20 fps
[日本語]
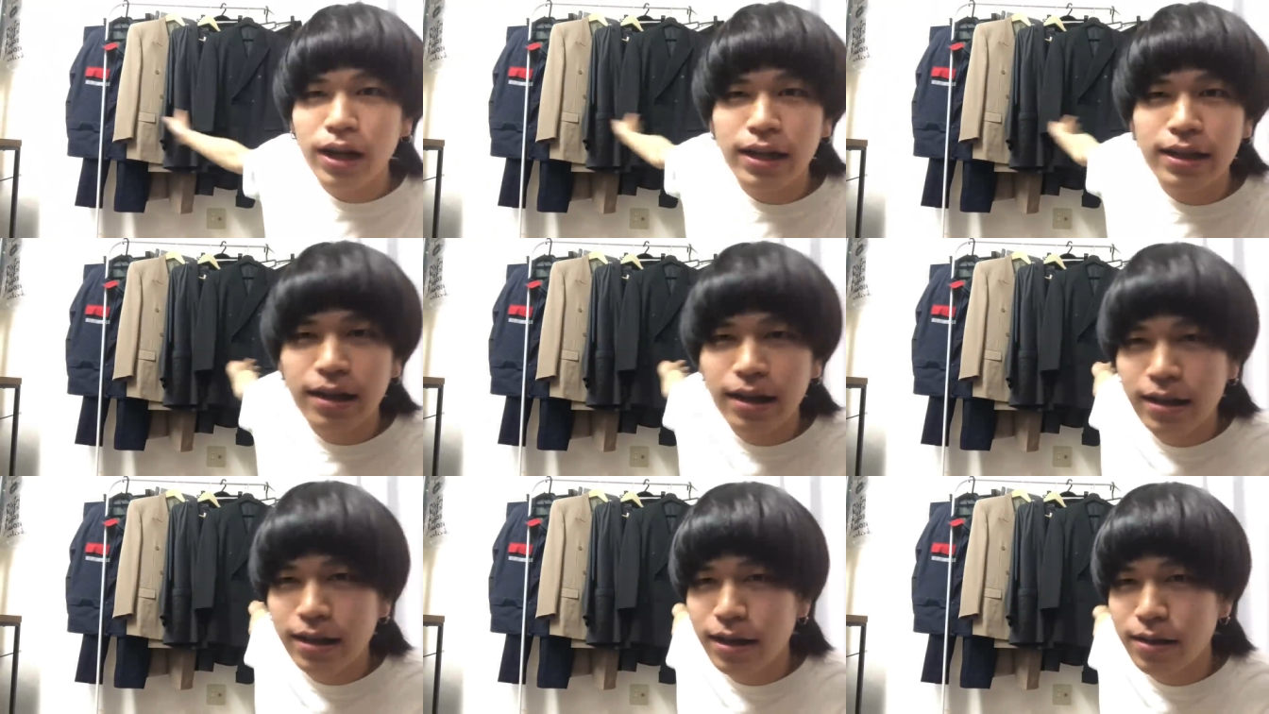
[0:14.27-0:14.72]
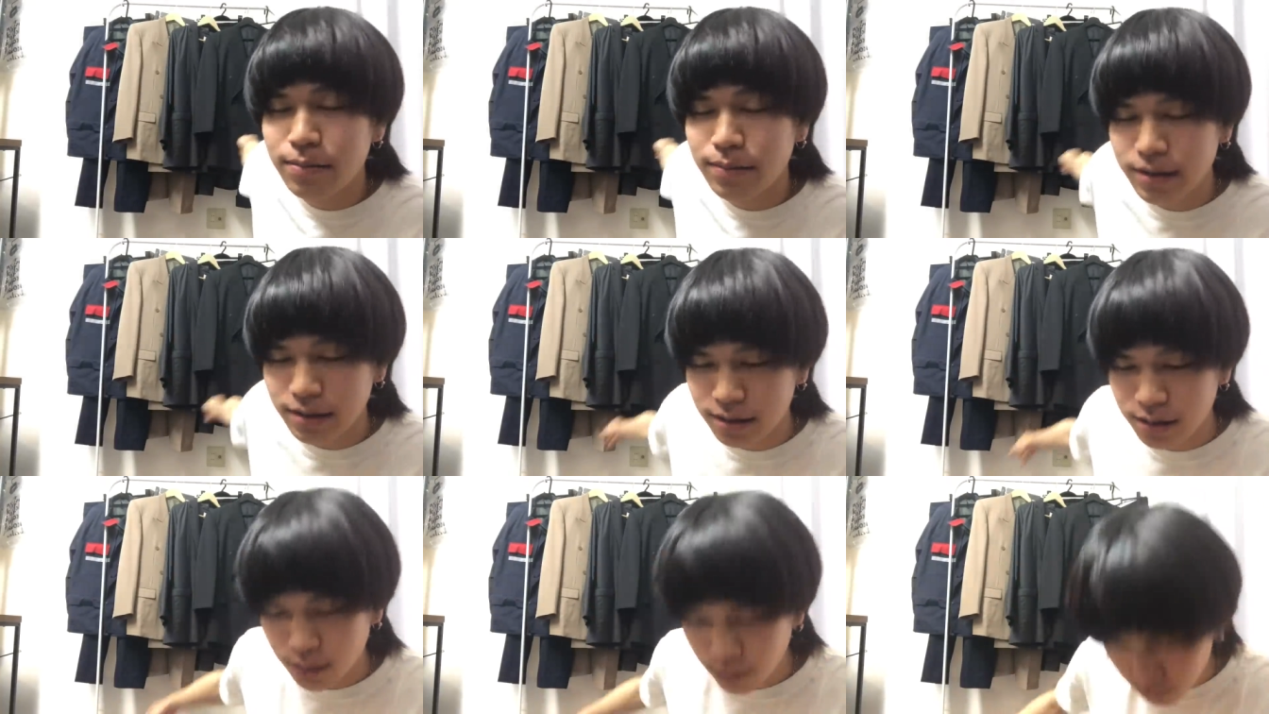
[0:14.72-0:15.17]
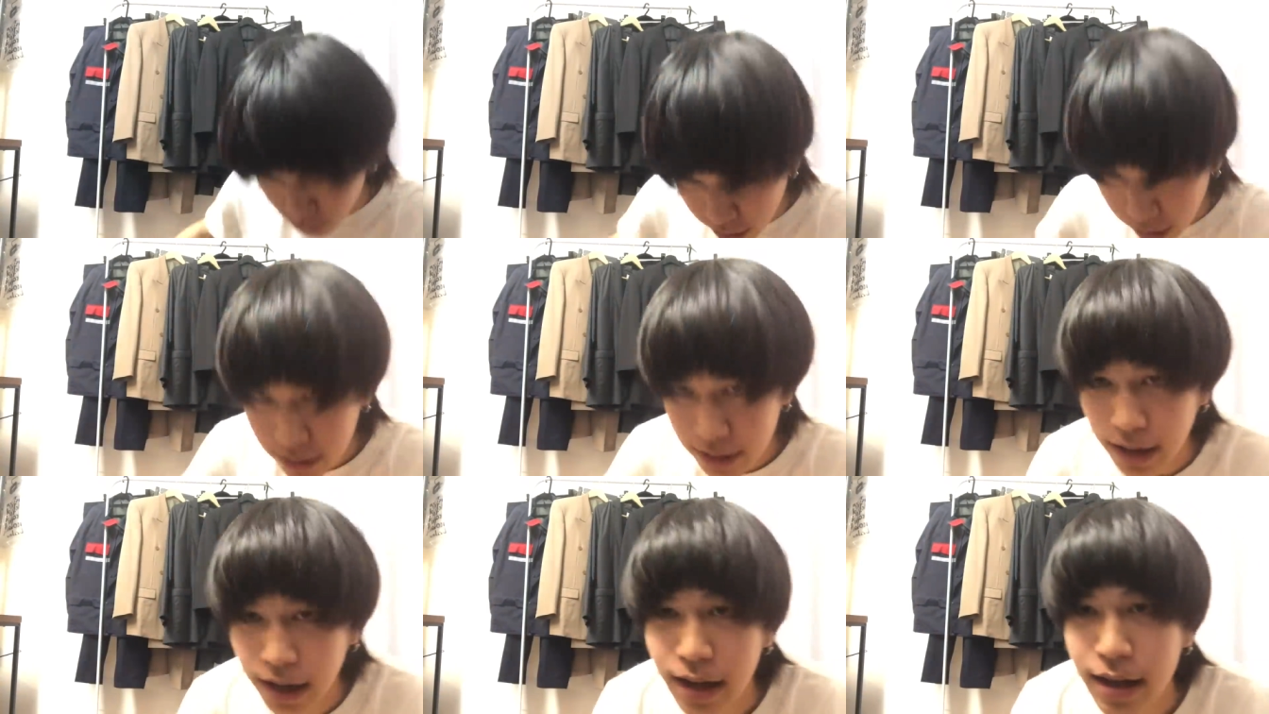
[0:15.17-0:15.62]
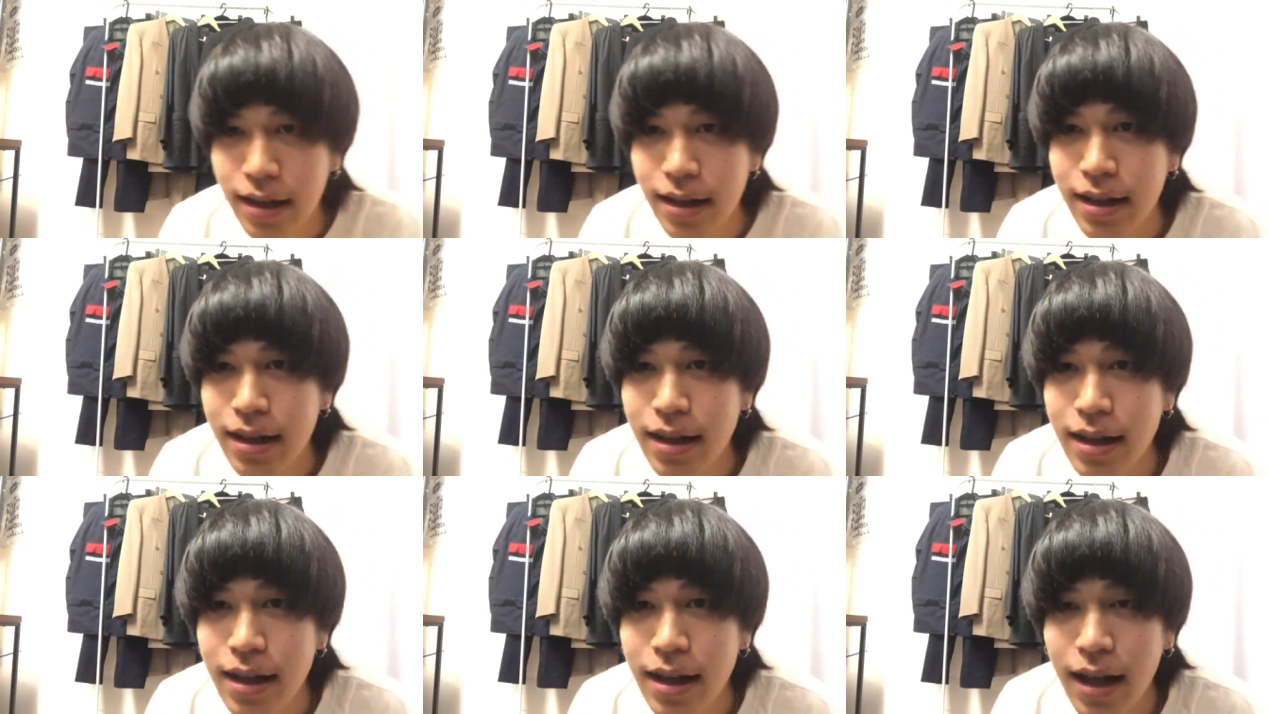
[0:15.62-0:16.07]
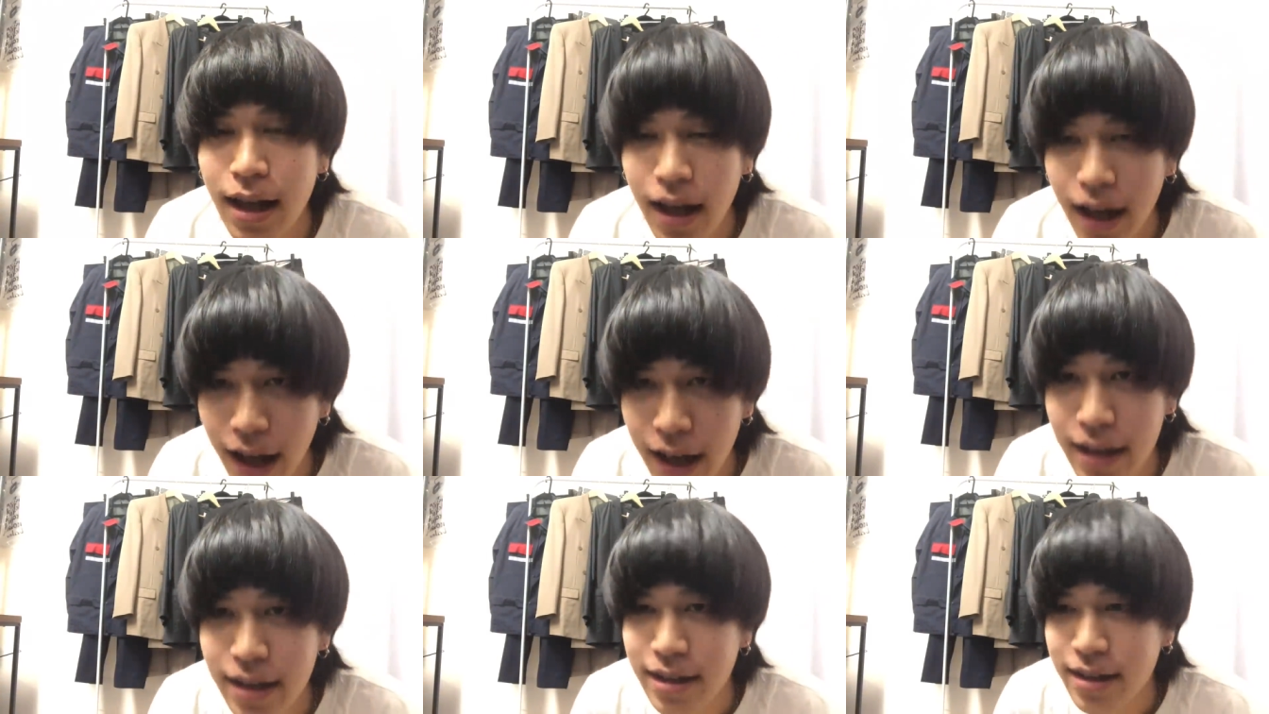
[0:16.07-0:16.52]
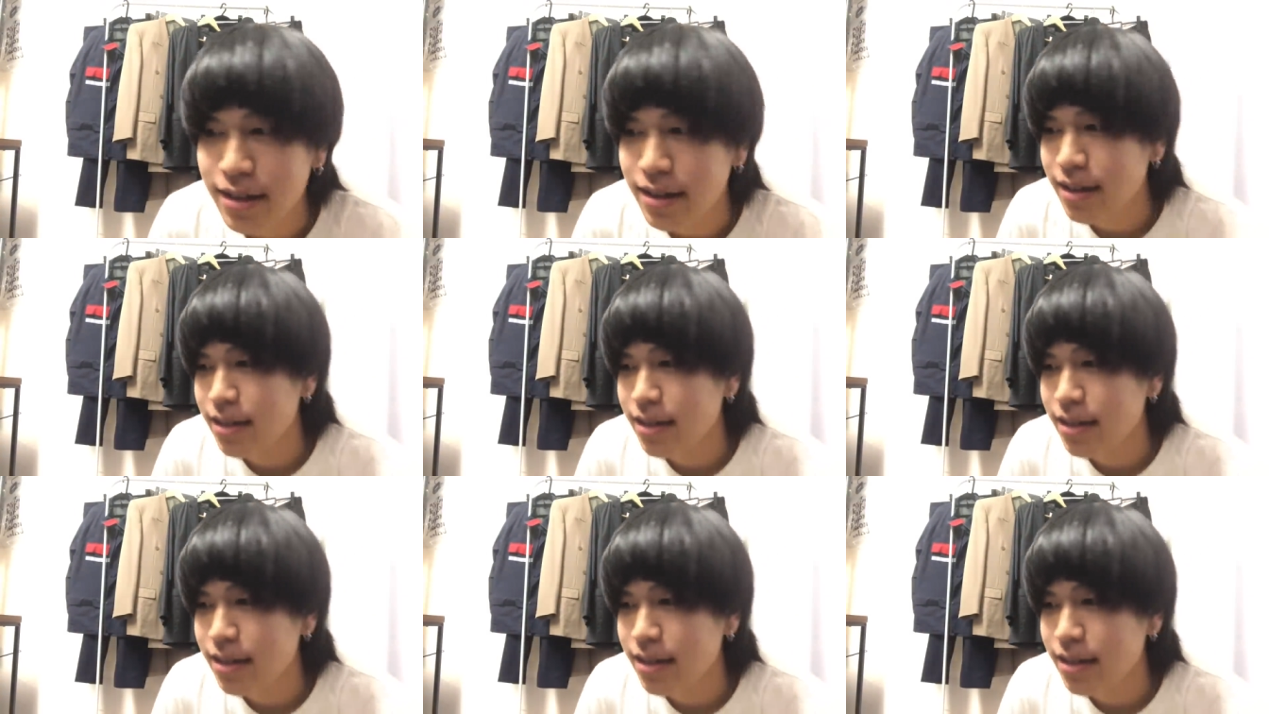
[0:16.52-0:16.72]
型になります4型はい